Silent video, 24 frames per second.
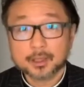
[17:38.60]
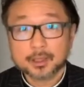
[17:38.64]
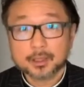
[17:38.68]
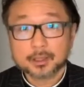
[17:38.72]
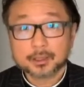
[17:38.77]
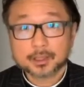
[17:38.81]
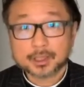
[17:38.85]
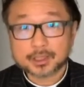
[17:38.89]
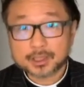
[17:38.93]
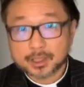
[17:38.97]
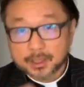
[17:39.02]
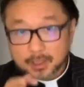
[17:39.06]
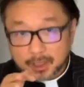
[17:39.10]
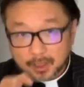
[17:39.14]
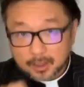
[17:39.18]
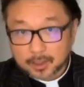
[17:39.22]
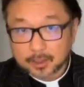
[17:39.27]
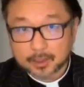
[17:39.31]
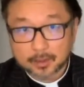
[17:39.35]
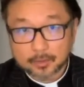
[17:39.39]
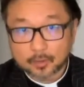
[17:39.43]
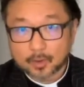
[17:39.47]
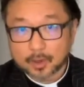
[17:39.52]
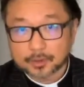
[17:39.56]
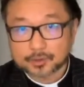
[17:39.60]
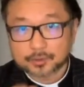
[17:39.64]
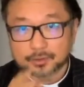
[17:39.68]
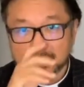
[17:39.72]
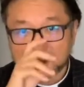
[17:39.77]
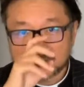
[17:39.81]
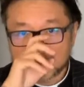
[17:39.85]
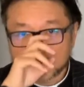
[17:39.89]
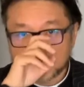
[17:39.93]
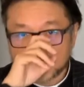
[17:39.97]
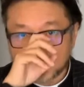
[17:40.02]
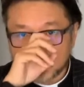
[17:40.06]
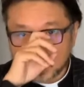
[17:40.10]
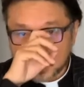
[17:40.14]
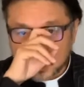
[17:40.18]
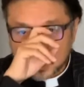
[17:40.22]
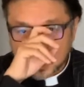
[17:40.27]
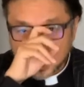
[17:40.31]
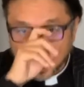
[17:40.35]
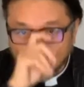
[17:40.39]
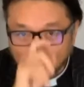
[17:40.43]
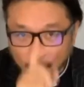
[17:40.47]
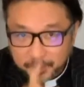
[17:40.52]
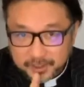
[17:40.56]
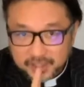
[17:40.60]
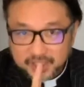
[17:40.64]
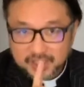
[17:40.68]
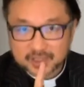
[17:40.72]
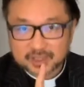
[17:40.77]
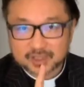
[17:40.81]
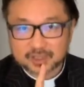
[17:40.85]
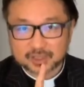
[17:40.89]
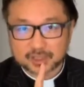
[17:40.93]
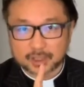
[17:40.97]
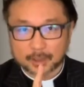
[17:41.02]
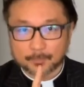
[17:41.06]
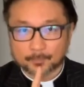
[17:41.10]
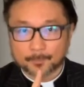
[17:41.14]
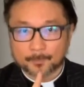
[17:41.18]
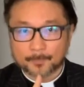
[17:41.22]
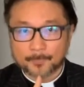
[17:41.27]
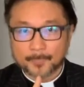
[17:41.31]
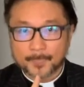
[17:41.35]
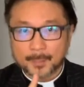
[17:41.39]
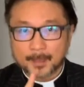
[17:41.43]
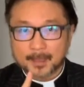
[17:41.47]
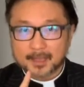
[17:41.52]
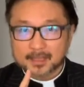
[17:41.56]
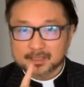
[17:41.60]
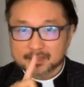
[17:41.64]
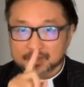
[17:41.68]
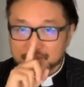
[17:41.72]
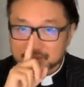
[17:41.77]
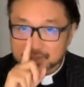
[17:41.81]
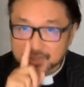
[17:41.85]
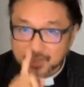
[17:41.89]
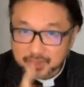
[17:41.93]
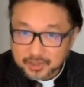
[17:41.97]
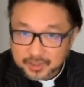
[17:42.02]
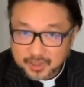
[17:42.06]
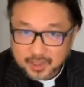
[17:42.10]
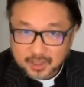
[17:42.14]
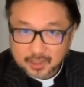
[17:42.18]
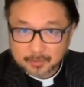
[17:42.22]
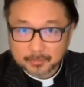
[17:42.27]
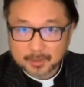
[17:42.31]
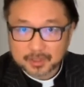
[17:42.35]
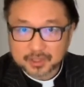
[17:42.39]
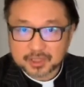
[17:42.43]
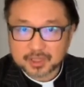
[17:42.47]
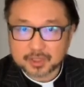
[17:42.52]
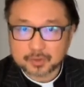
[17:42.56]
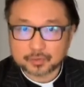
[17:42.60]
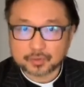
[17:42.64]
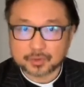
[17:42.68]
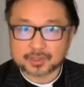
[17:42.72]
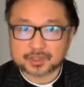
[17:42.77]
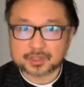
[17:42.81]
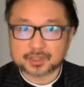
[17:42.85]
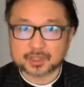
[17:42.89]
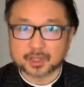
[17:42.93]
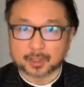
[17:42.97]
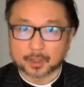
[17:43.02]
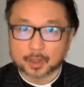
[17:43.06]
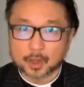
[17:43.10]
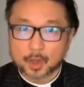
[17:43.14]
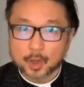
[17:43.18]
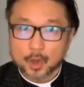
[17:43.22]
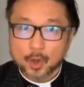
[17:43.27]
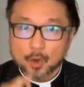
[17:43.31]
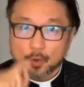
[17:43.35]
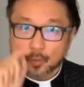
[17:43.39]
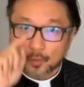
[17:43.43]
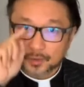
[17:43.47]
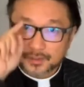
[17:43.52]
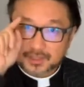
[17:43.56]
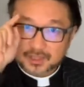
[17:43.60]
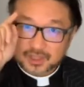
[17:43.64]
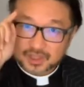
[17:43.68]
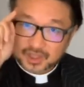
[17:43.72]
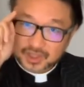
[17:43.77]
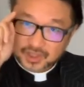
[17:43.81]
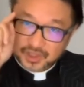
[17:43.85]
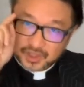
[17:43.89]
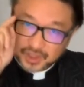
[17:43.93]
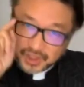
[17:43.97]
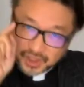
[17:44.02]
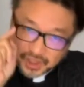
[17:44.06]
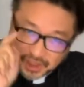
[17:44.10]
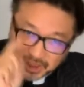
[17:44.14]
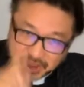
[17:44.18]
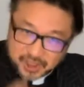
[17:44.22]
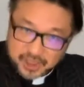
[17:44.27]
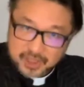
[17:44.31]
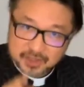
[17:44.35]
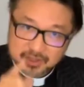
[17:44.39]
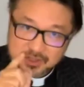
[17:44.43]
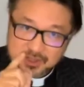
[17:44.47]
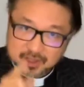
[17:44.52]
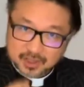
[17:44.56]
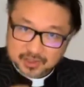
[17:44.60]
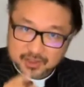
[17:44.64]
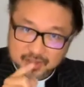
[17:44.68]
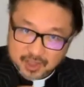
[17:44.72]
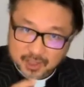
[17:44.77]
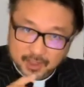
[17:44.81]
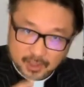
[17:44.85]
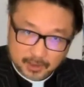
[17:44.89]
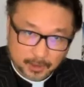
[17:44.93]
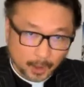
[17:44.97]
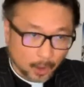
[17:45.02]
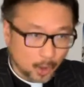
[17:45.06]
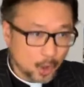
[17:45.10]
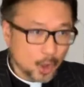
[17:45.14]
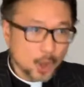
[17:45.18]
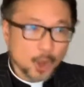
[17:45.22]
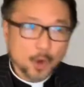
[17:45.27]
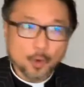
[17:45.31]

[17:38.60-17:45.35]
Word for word: 但是你，你，告诉你，这些有一些事情，在圣经里面记叙的事情，我自己是亲身经历到。